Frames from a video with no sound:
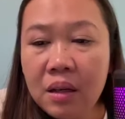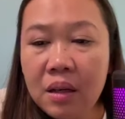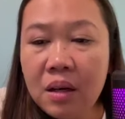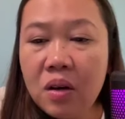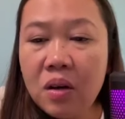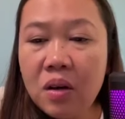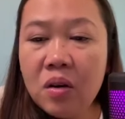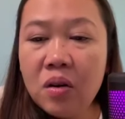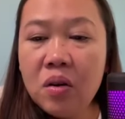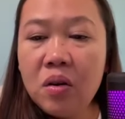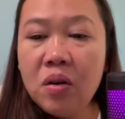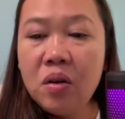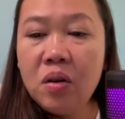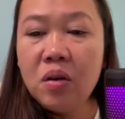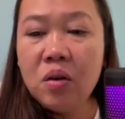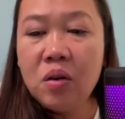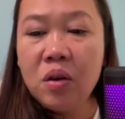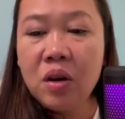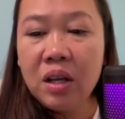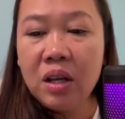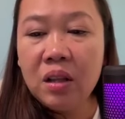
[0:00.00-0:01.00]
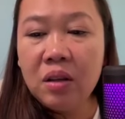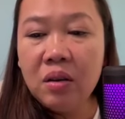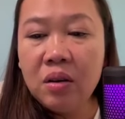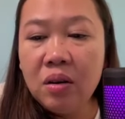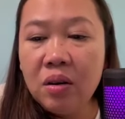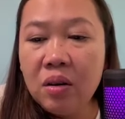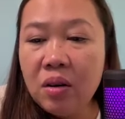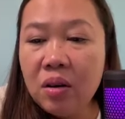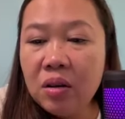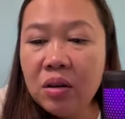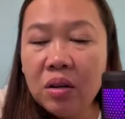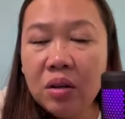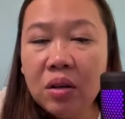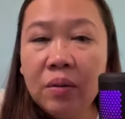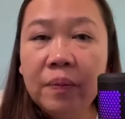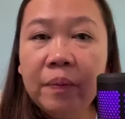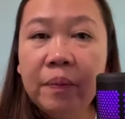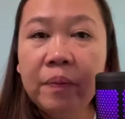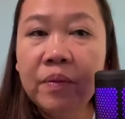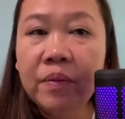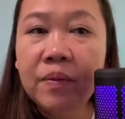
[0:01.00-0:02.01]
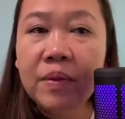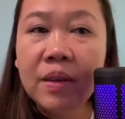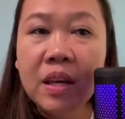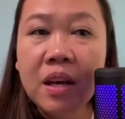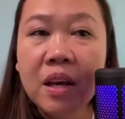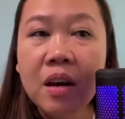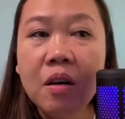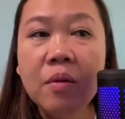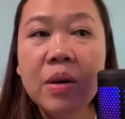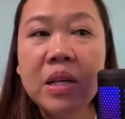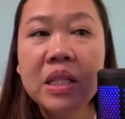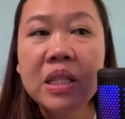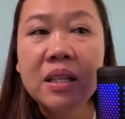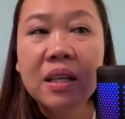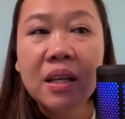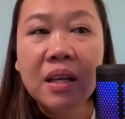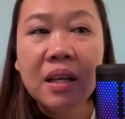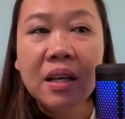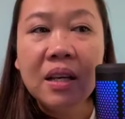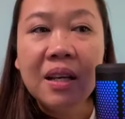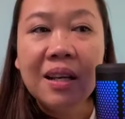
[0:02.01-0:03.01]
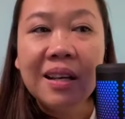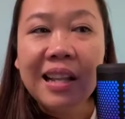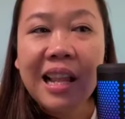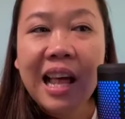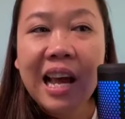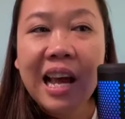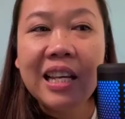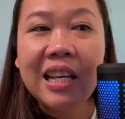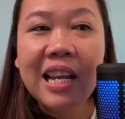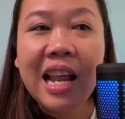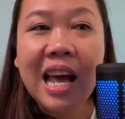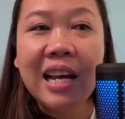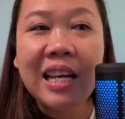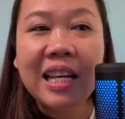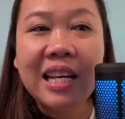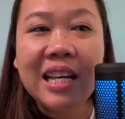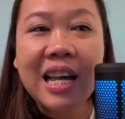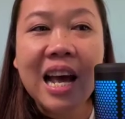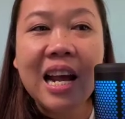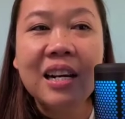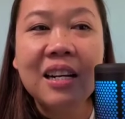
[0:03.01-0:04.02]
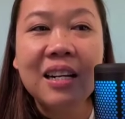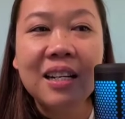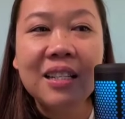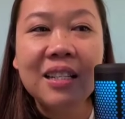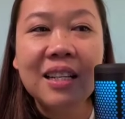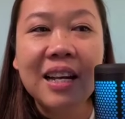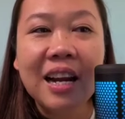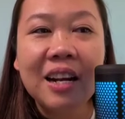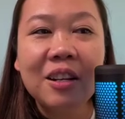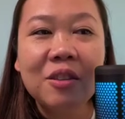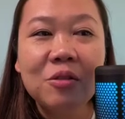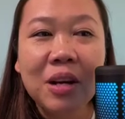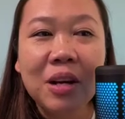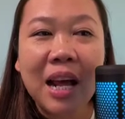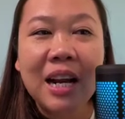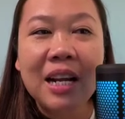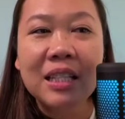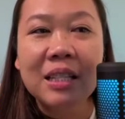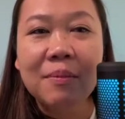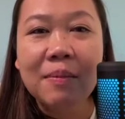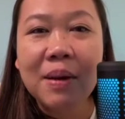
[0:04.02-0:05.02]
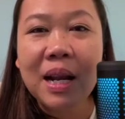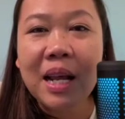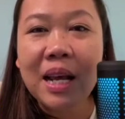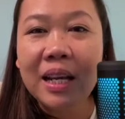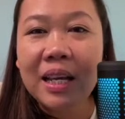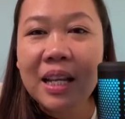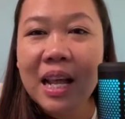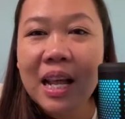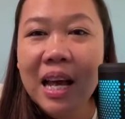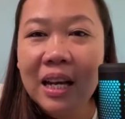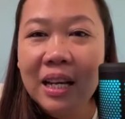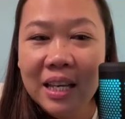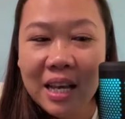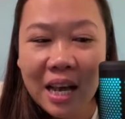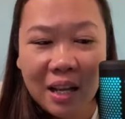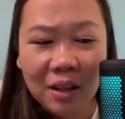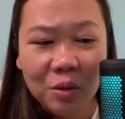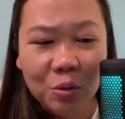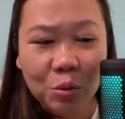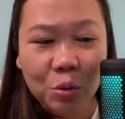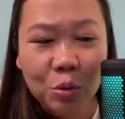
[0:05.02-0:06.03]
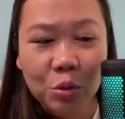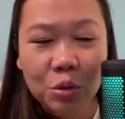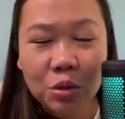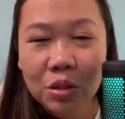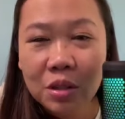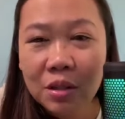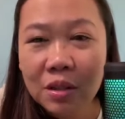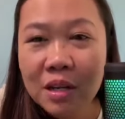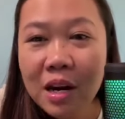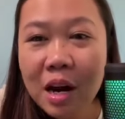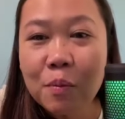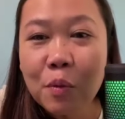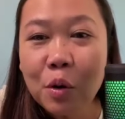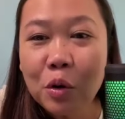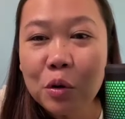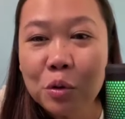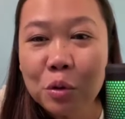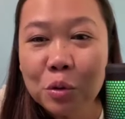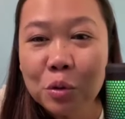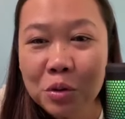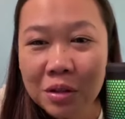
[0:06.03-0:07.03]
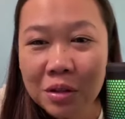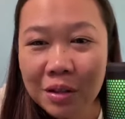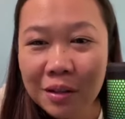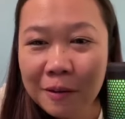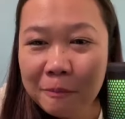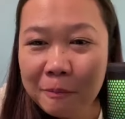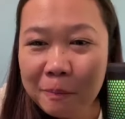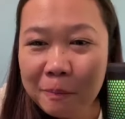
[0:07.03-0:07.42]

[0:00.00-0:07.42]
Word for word: no, Ono no, itu toh. Ya wes Laki-laki ganteng sekarang itu kalah sama laki-laki yang tulus dan modus.